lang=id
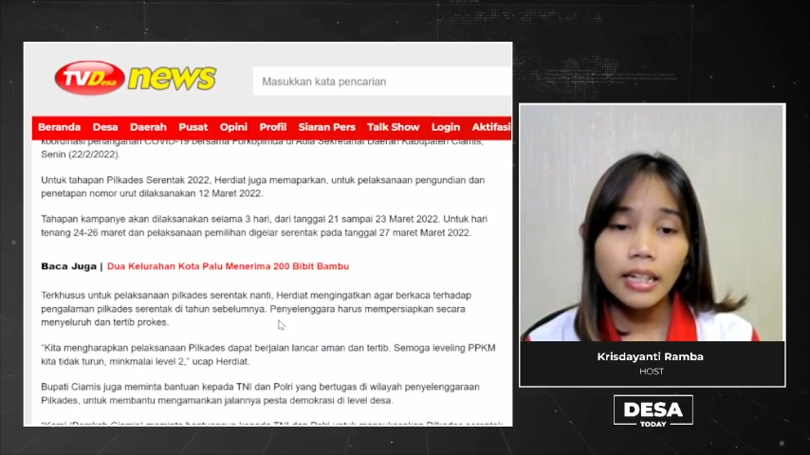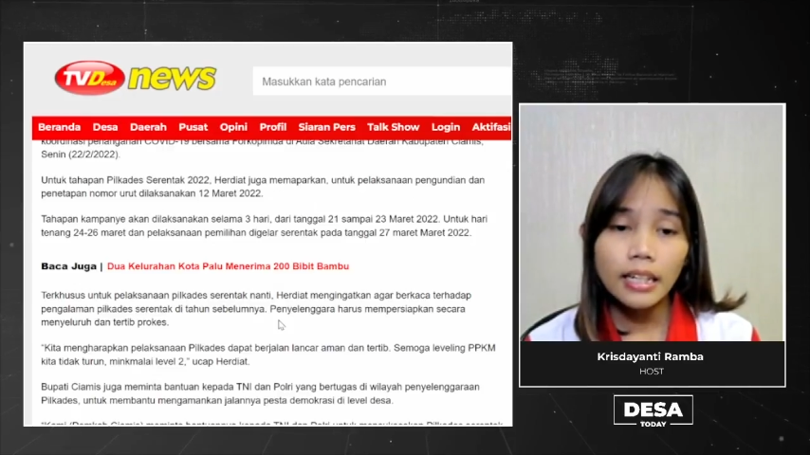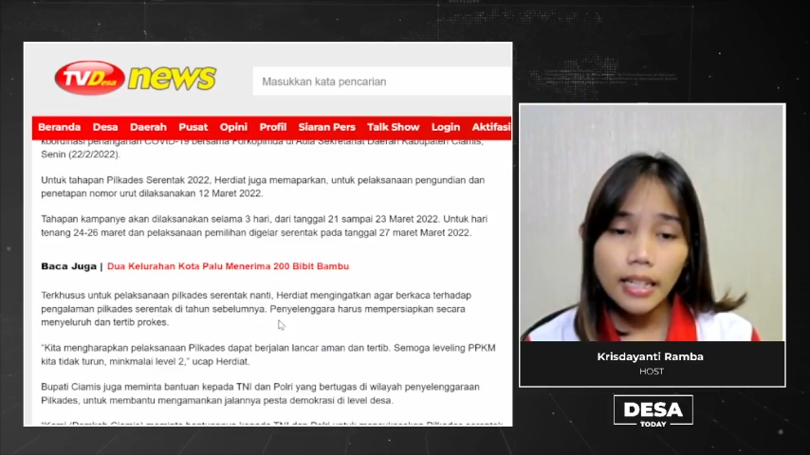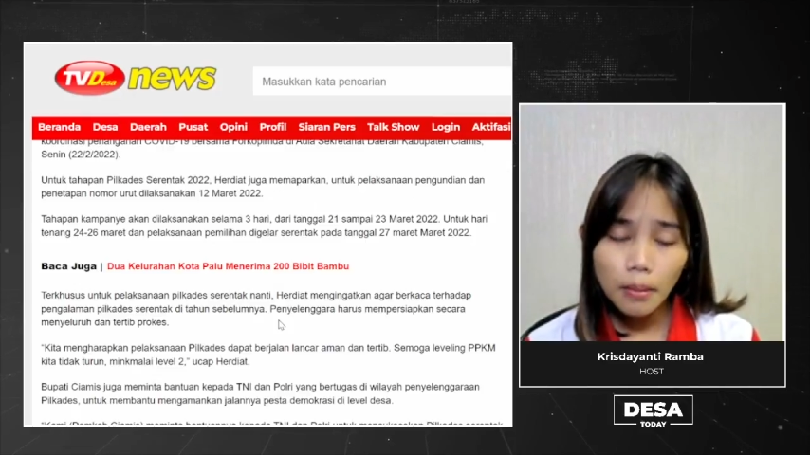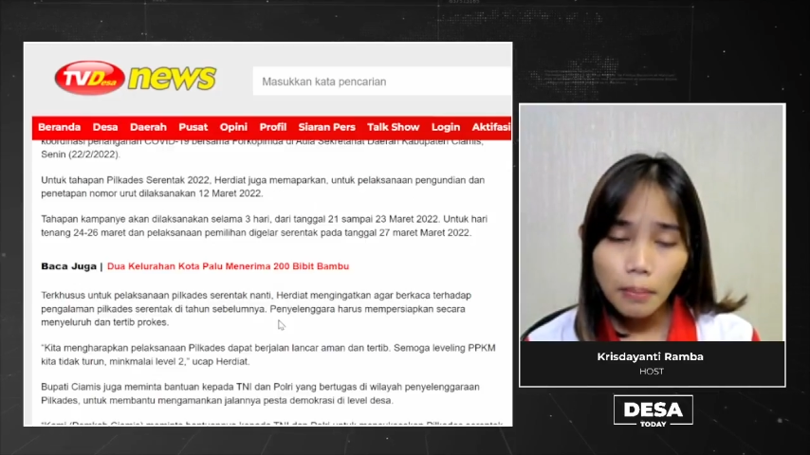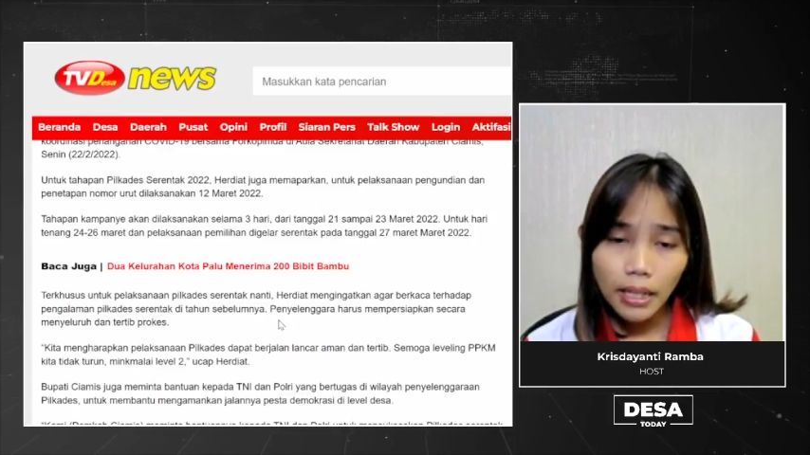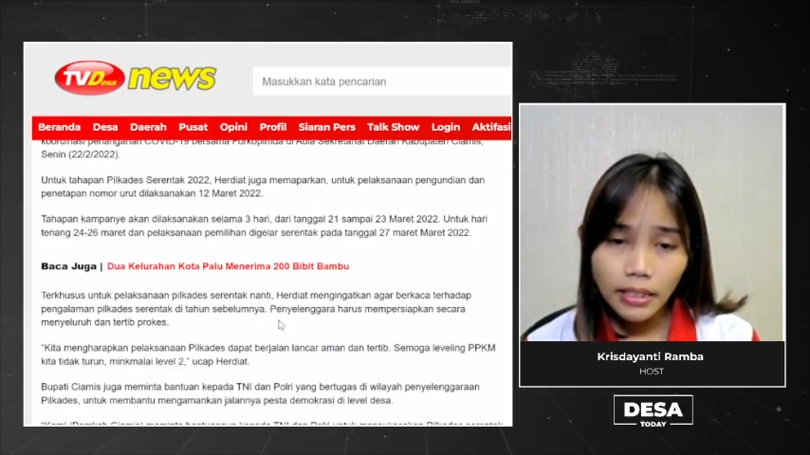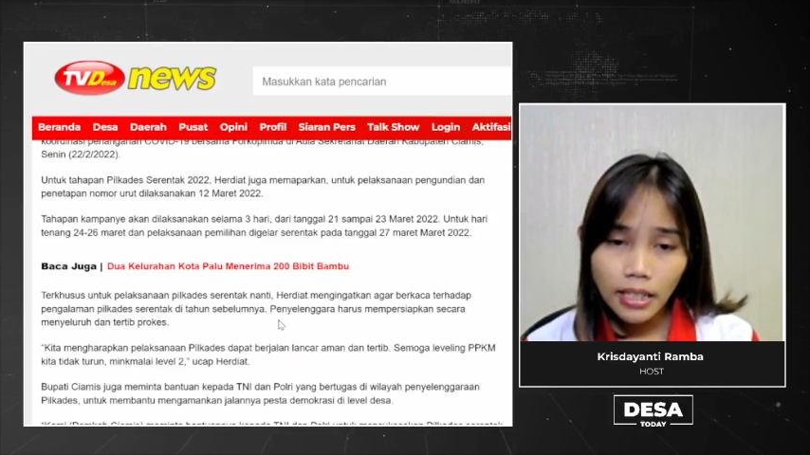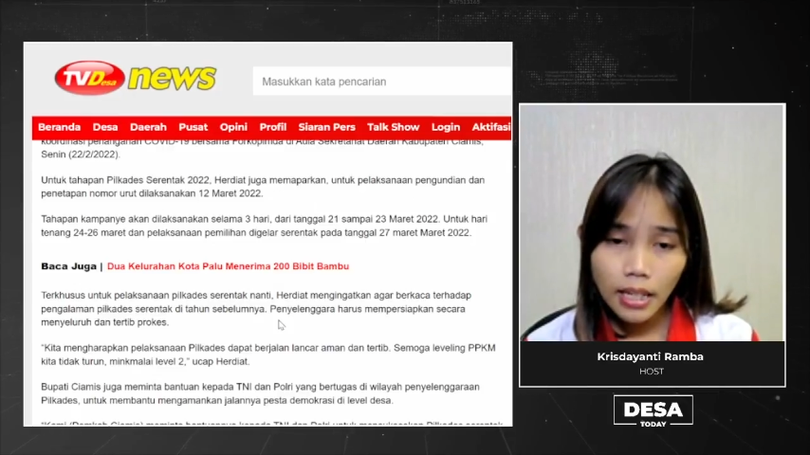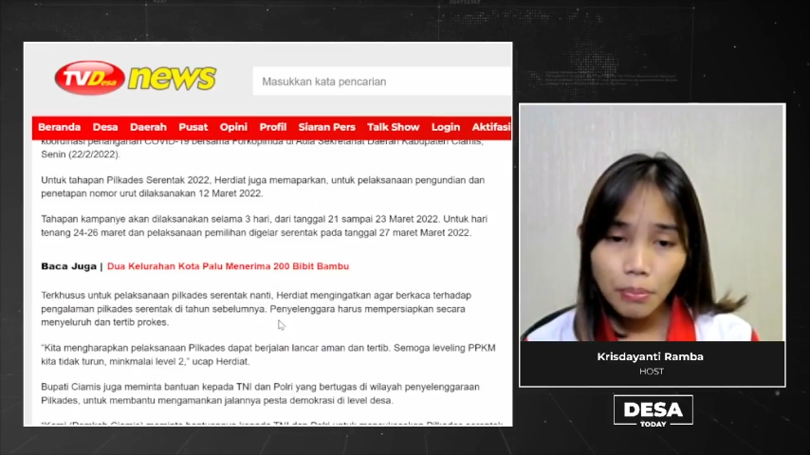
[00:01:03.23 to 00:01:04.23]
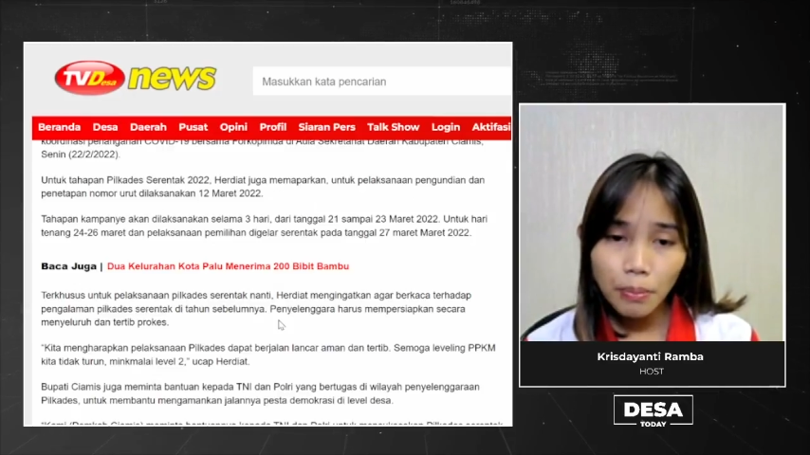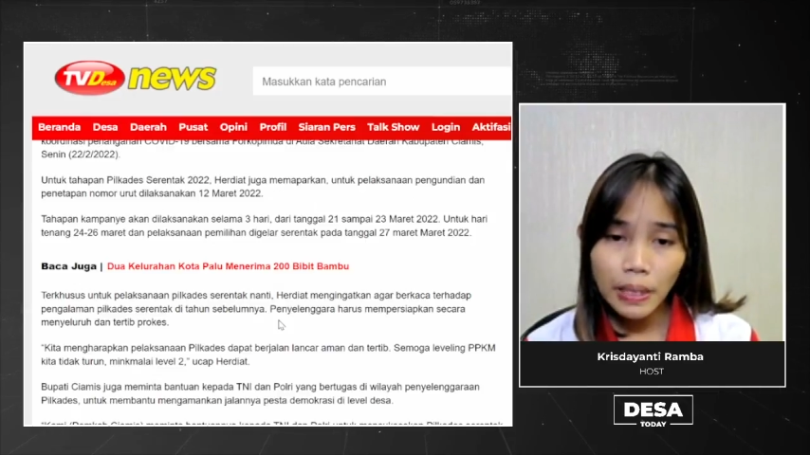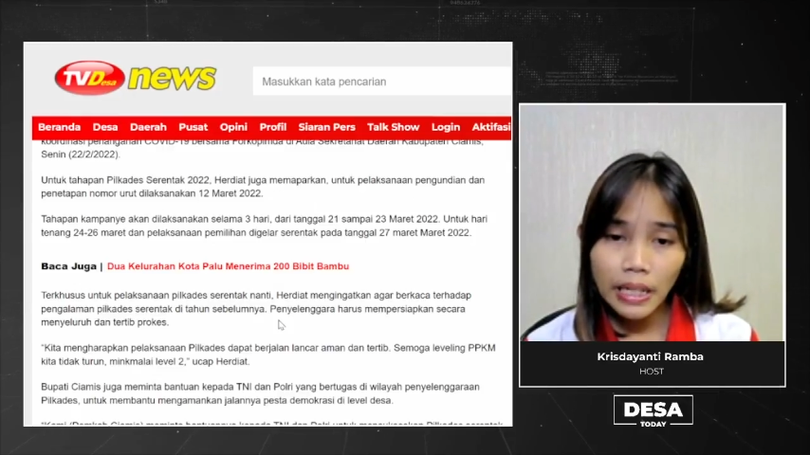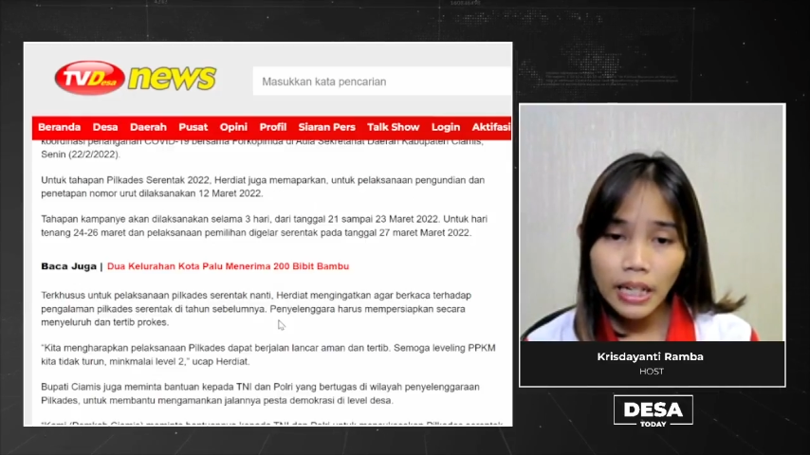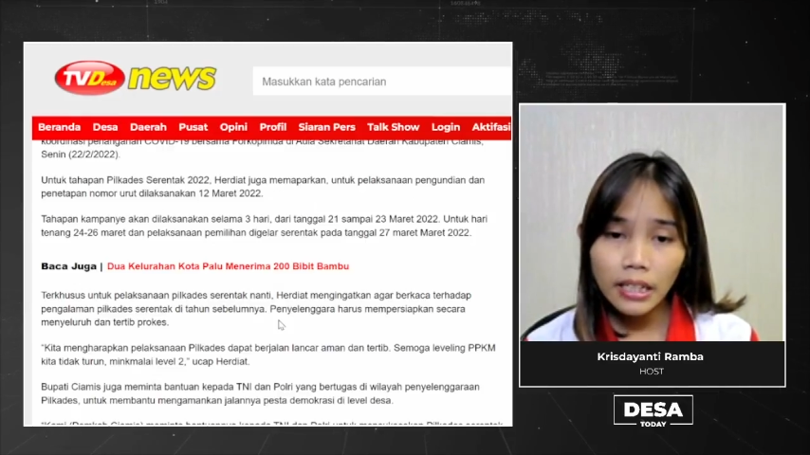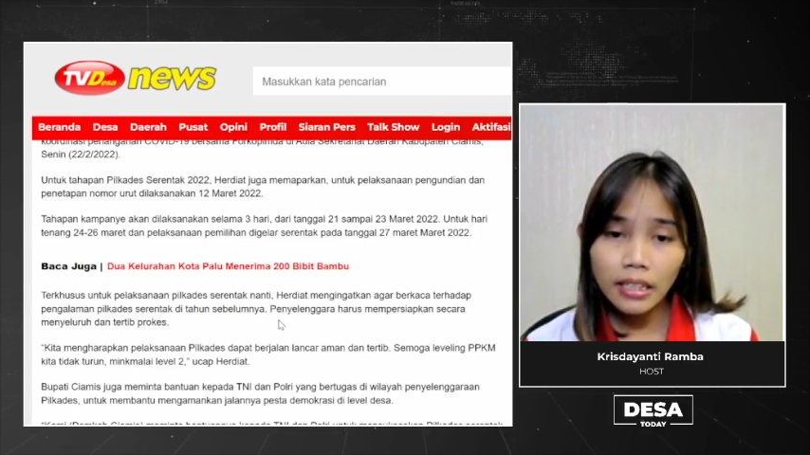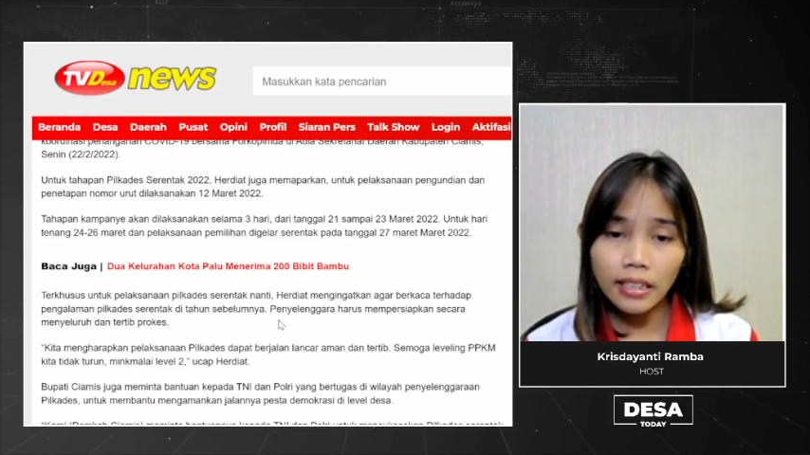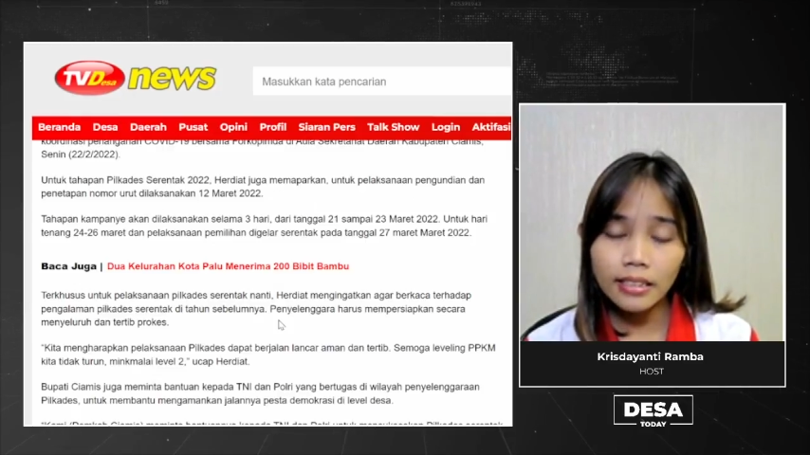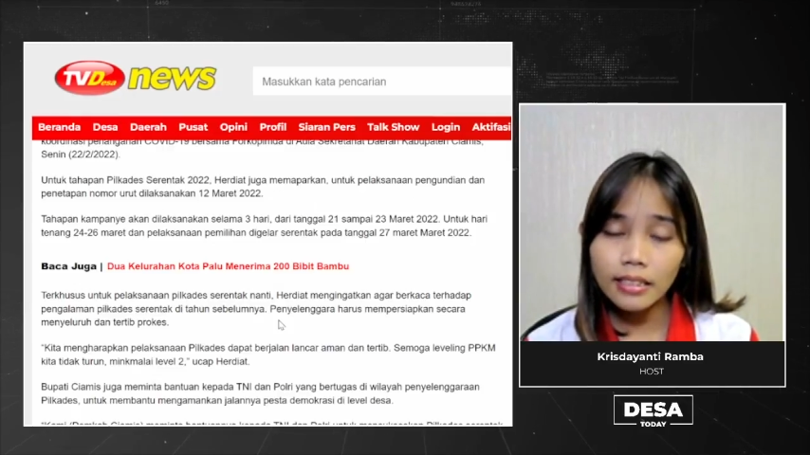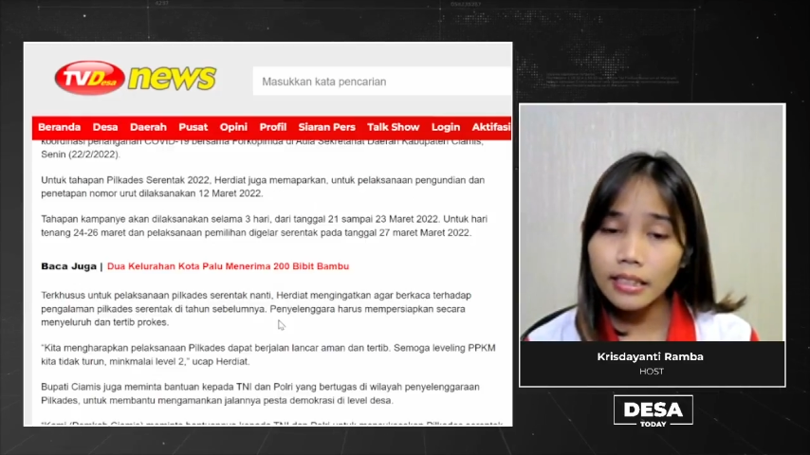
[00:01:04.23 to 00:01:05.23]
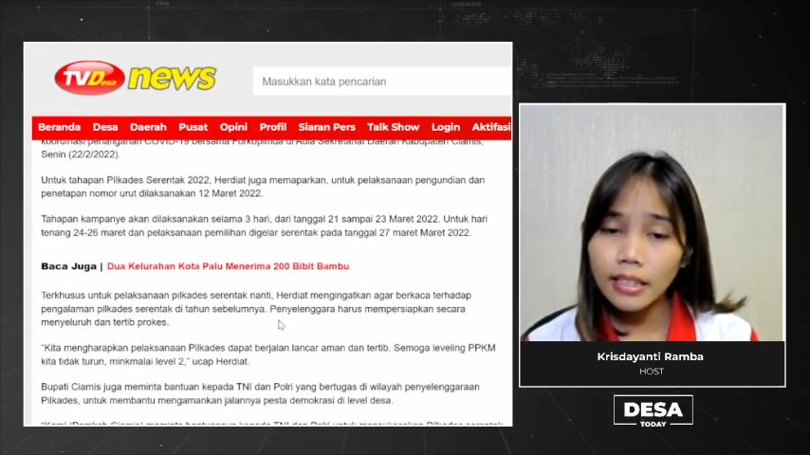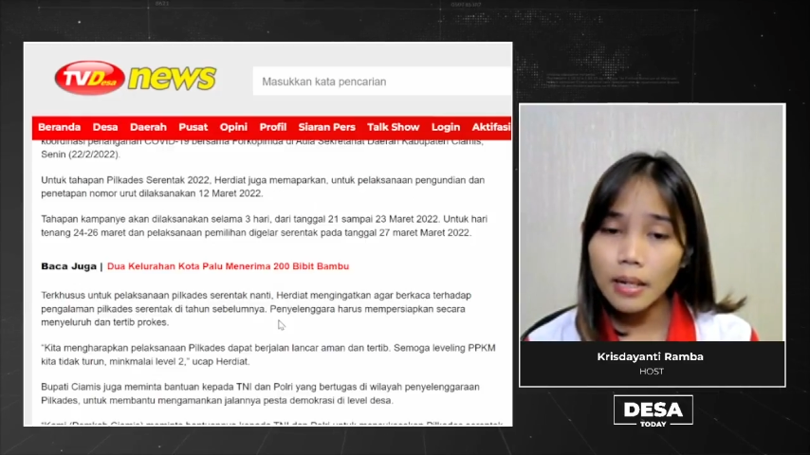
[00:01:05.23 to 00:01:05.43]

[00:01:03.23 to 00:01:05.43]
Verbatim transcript: dan pelaksanaan pemilihan digelar serentak